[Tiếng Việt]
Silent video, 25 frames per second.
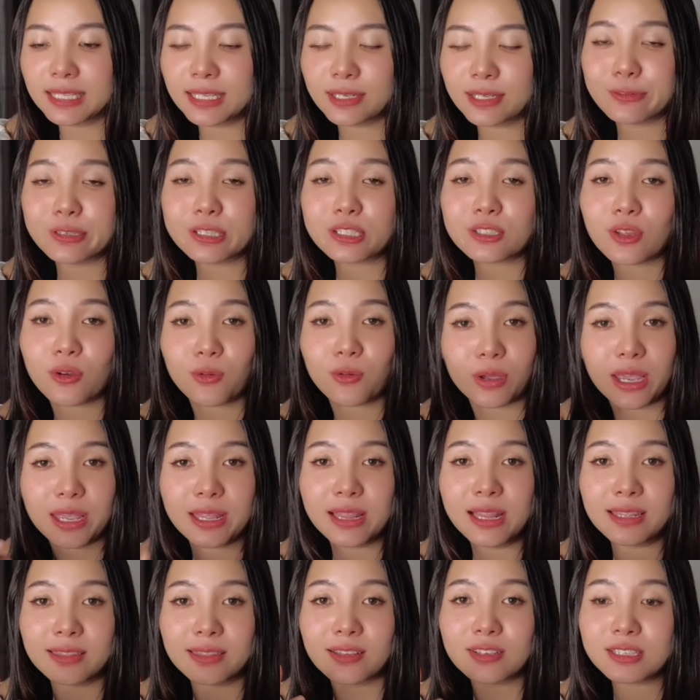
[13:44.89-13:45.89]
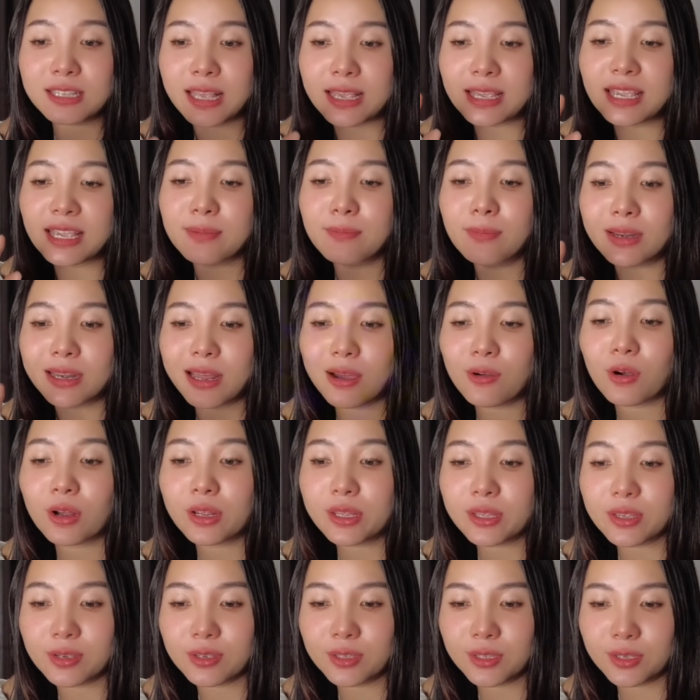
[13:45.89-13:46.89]
thì Crystal nghĩ là nó sẽ kiếm ở đâu ở
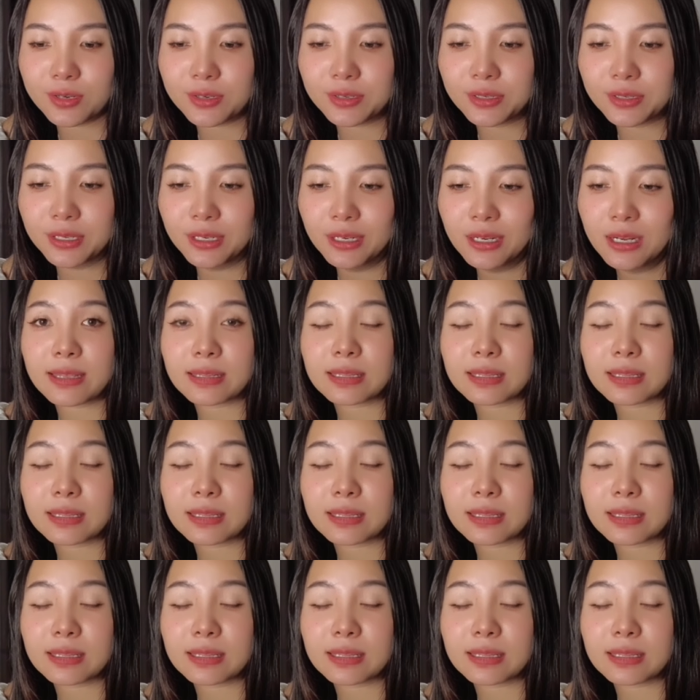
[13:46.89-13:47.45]
giữa giữa,